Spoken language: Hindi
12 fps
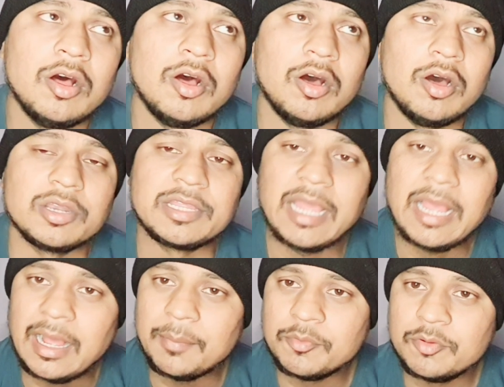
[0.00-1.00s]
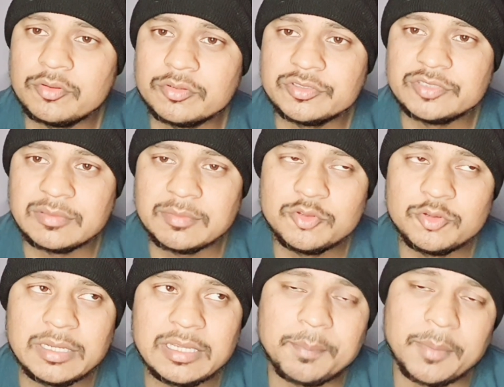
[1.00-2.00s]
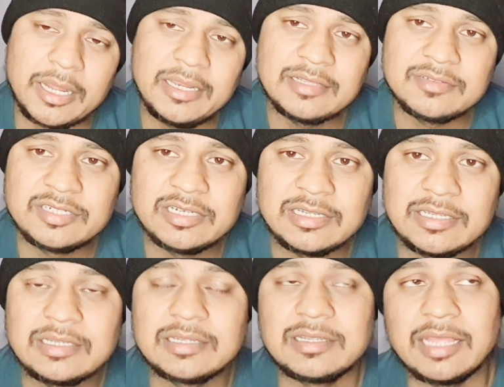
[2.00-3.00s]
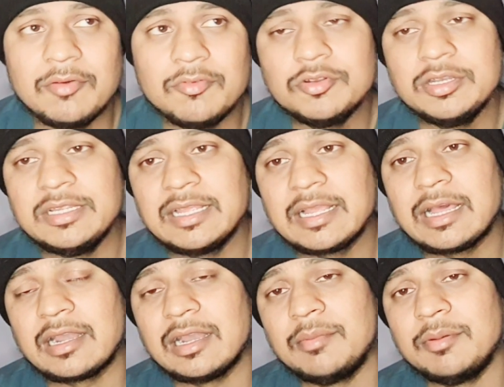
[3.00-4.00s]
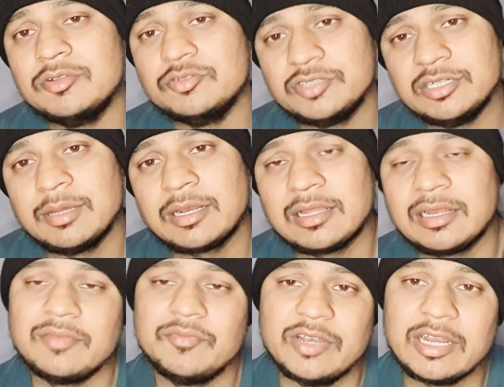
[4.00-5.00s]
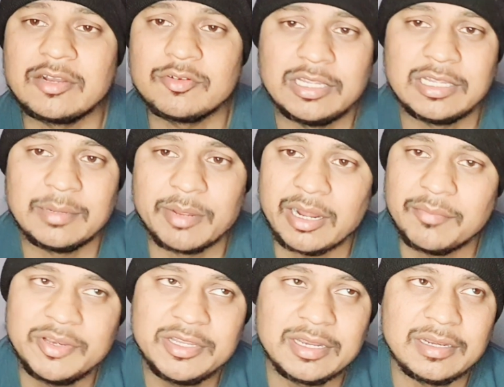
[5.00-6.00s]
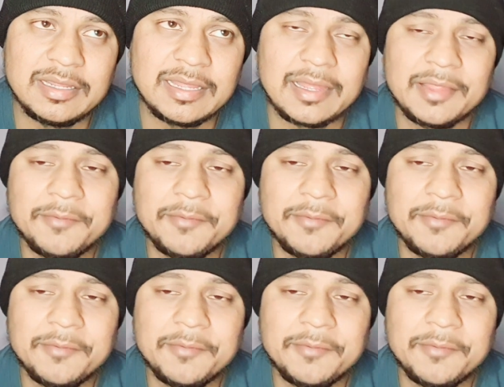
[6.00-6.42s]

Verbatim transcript: और क्या आप लोग को शिवम दुबे की पारी अच्छी लगी क्या उन्होंने ये कारनामा दूसरी बार करके विराट कोहली का बराबरी कर लिया है